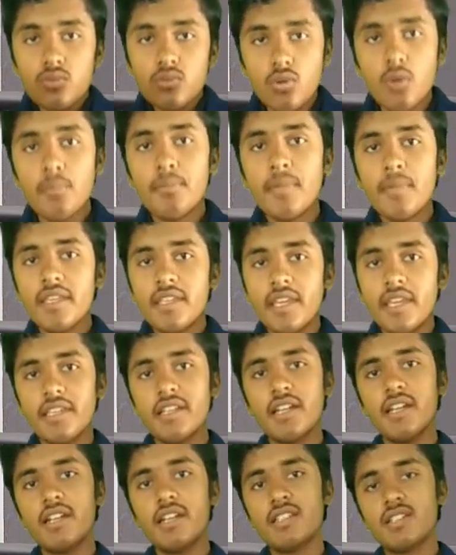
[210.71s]
तो मैं यही
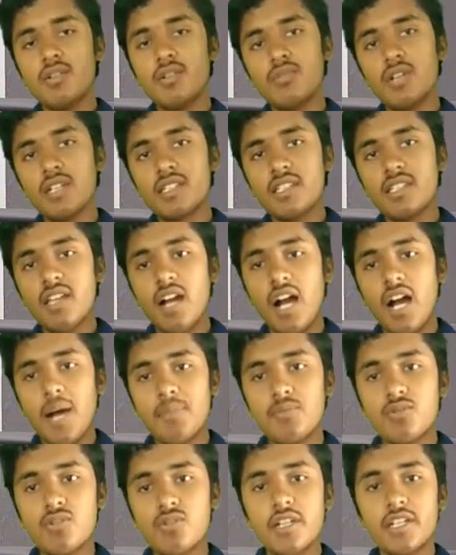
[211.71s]
कहना चाहूंगा कि
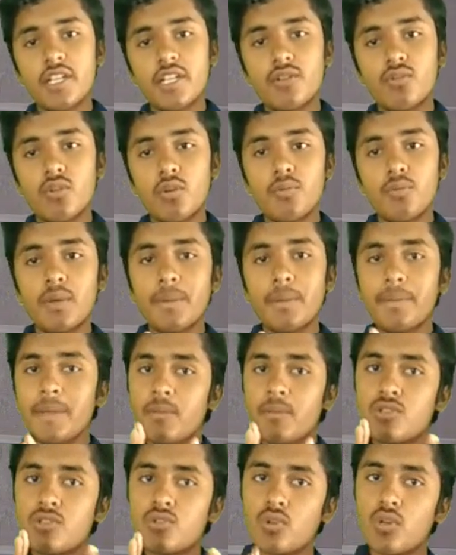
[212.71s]
आप जो है टिकटॉक पर अपने
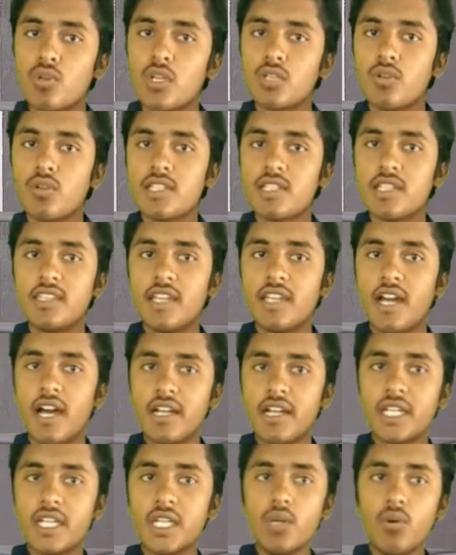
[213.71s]
बच्चों का थोड़ा सा
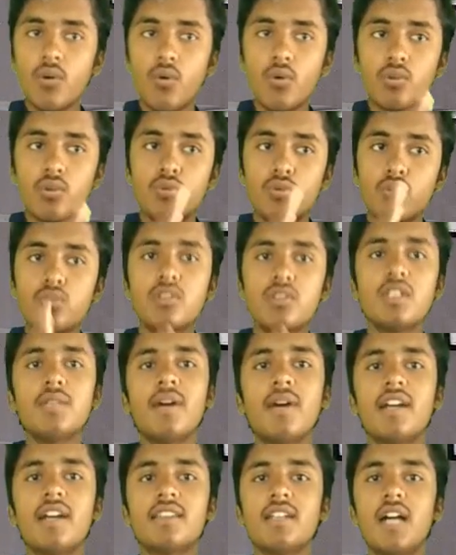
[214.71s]
ध्यान रखें और दूसरी
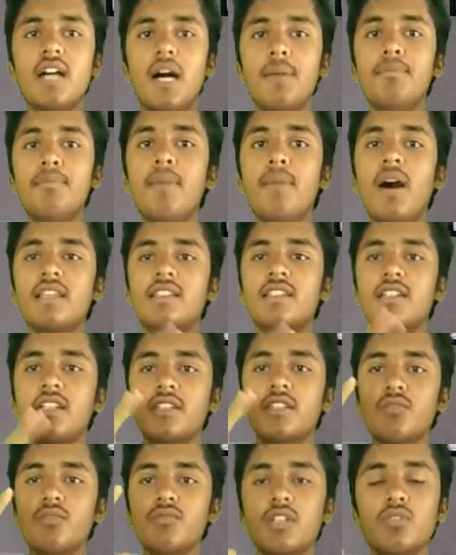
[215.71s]
बात अब बात कर
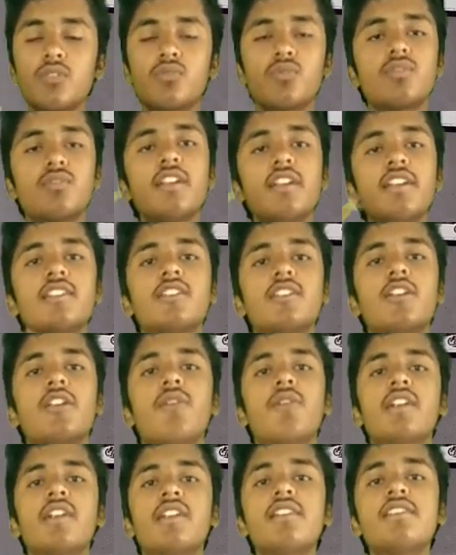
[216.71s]
लेता हूँ इसका दूसरा
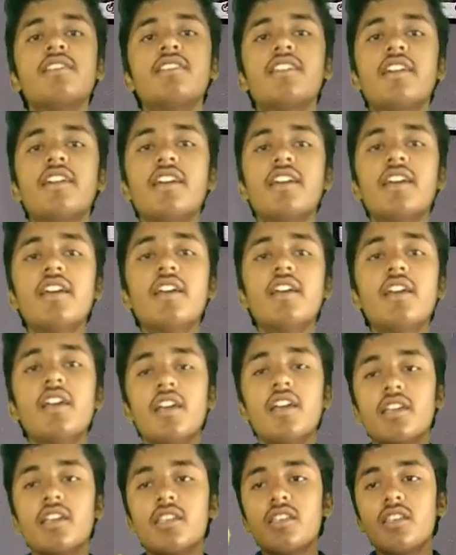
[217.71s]
डिसएडवांटेज ये है
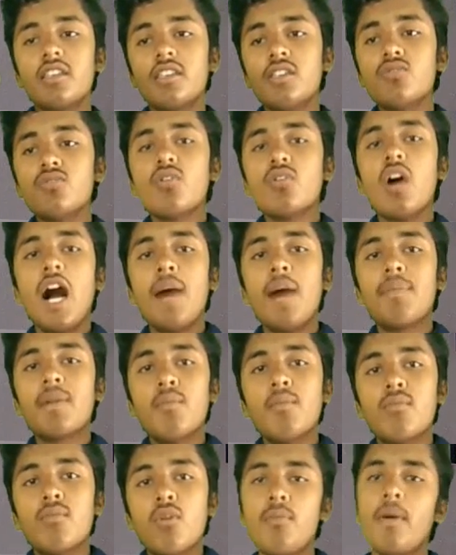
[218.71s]
कि जो आपका
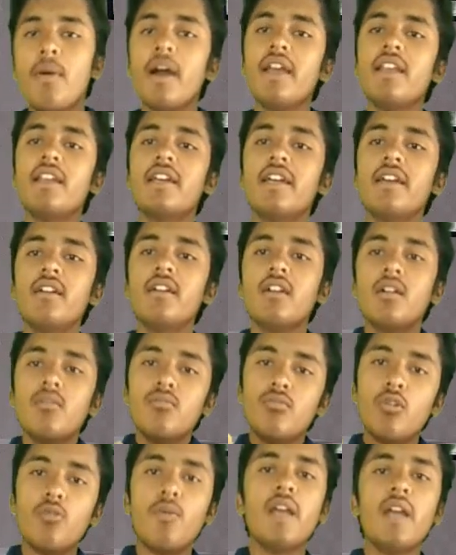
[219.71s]
मोबाइल है
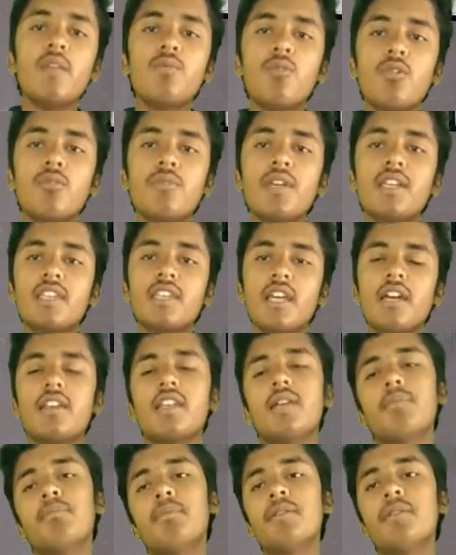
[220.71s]
मोबाइल फोन में क्या
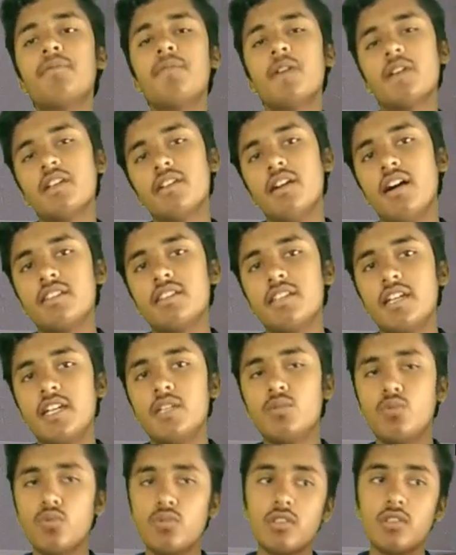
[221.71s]
रैम पर इफेक्ट डालता
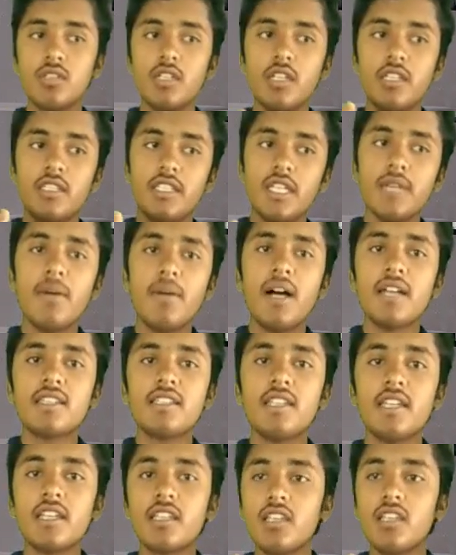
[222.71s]
है दूसरे ये बात
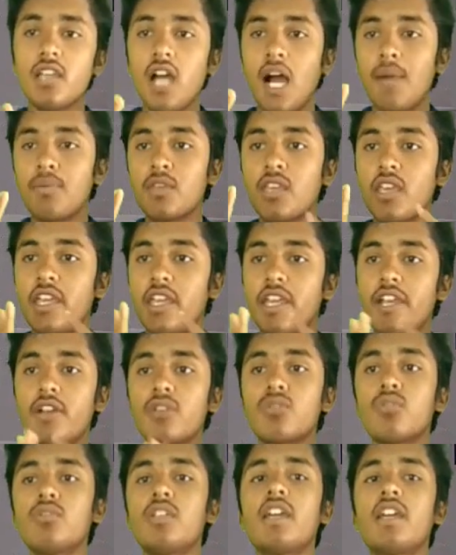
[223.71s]
यह है कि आपके
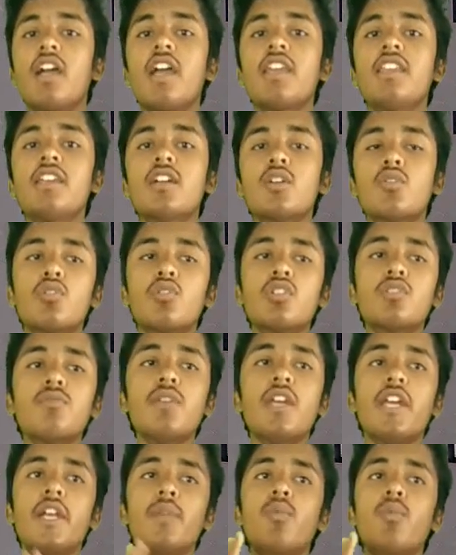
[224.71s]
एड तो देगा ही देगा क्योंकि
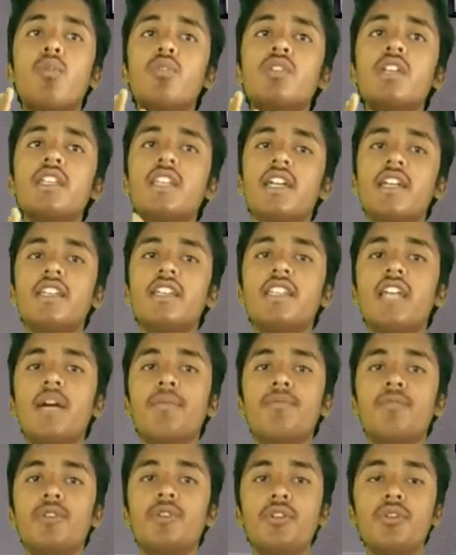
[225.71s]
इसमें एड बहुत ज्यादा है यदि
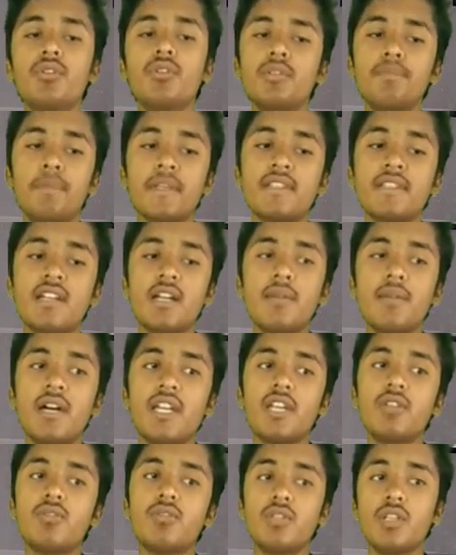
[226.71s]
आप वीडियो से पैसा कमा
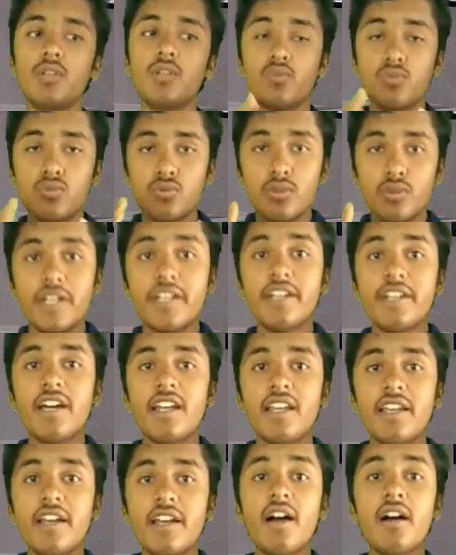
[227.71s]
रहे हैं तो ये कुछ तो एड
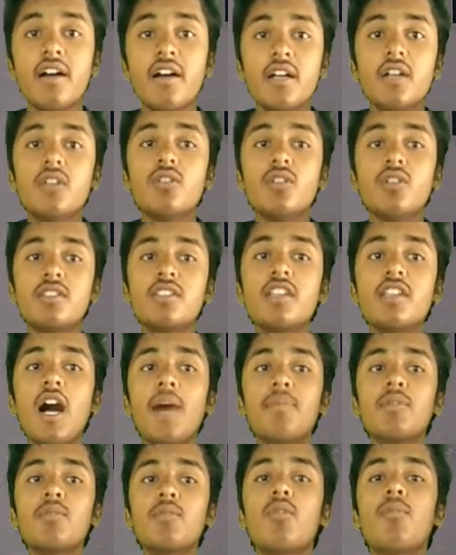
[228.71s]
डालेगा इससे
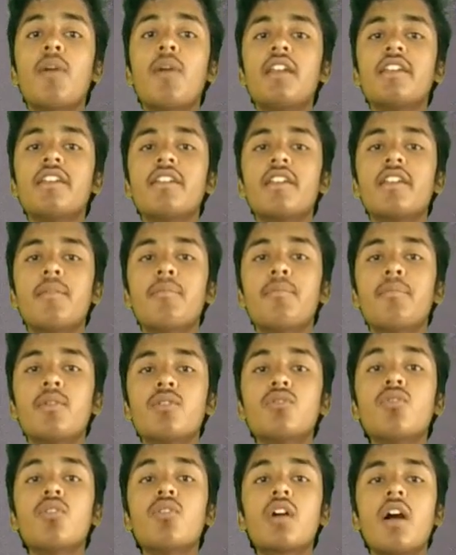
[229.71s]
आपके मोबाइल की रैम
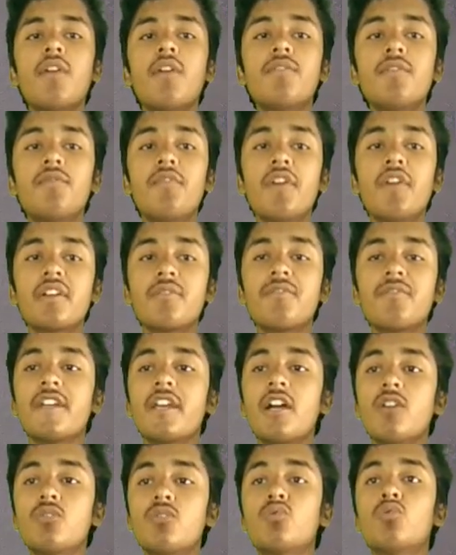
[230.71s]
पर जो काफी इफेक्ट
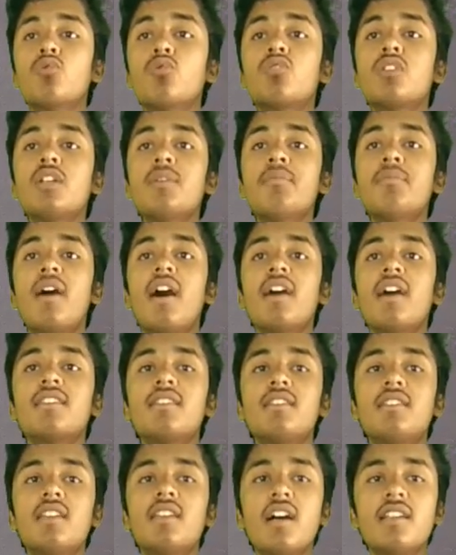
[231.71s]
पड़ेगा दूसरी बात
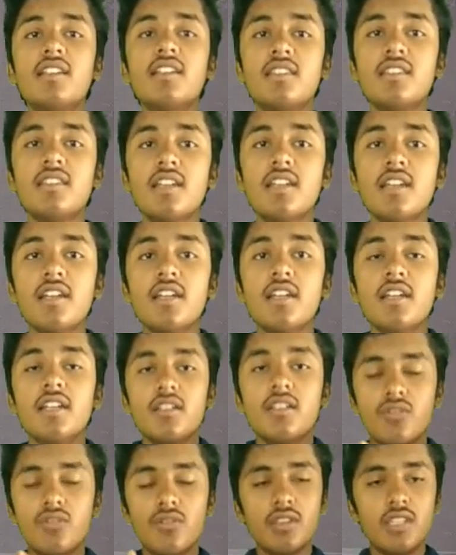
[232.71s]
ये आ जाती है
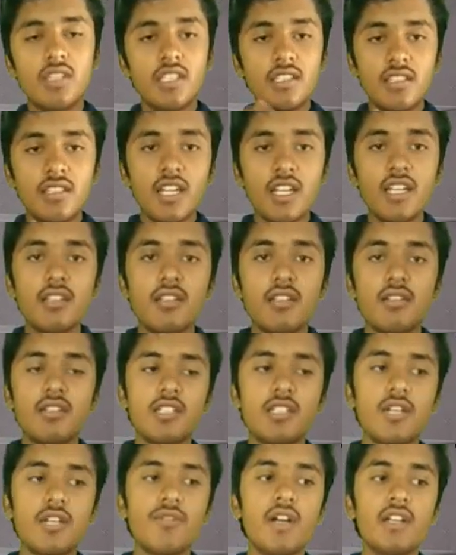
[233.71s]
सॉरी तीसरा
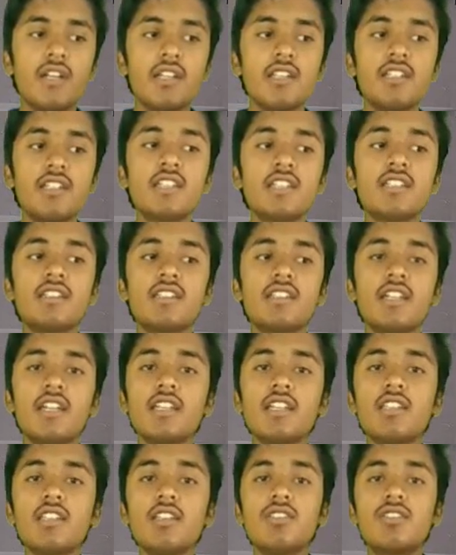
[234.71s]
डिसएडवांटेज यह आ जाता है
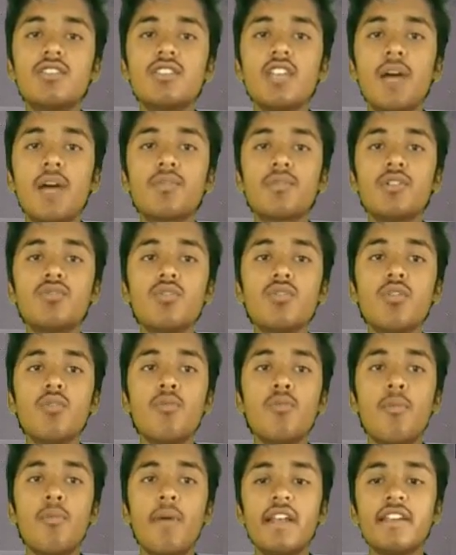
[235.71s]
कि इससे आपकी जो
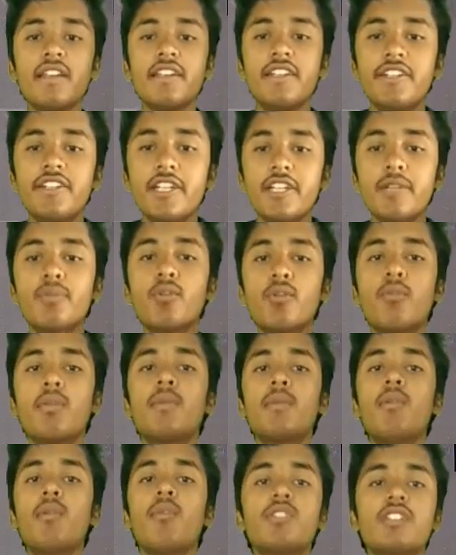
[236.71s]
मोबाइल की हीटिंग
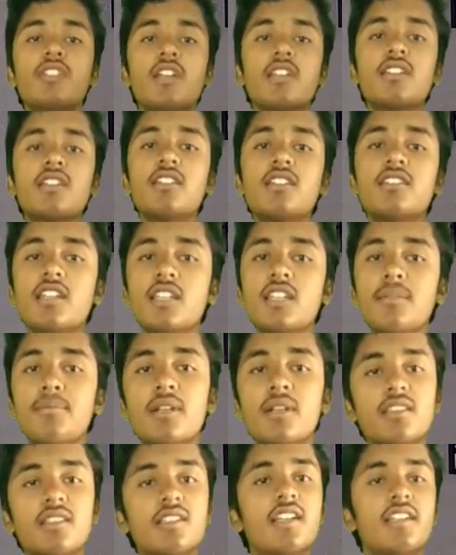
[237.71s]
प्रॉब्लम है वो ज्यादा से ज्यादा
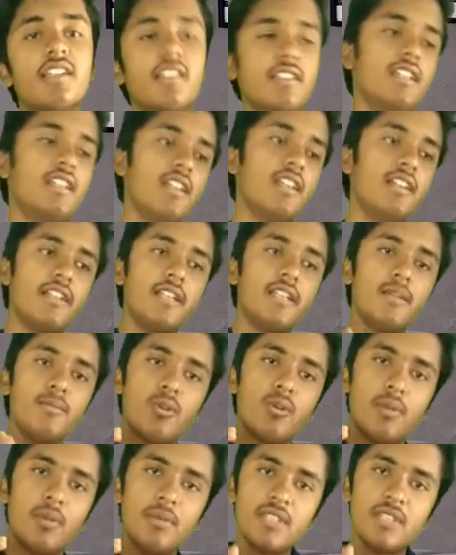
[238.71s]
बढ़ती जाएगी देखिए हीटिंग
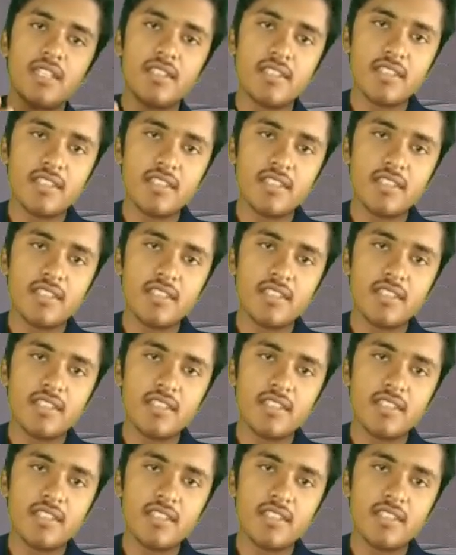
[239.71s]
प्रॉब्लम ज्यादा